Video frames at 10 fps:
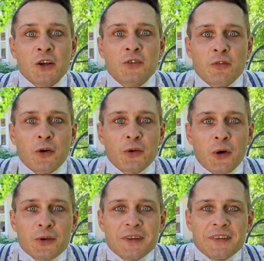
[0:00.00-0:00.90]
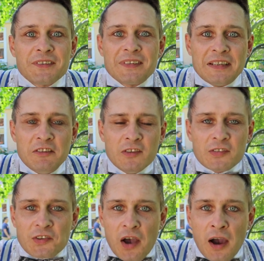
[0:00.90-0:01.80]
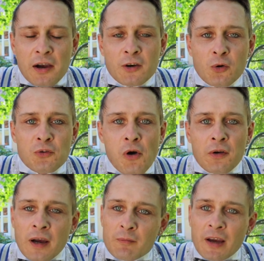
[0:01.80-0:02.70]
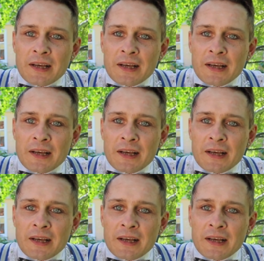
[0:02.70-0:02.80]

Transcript: So Freunde, heute ist Dienstag und heute haben wir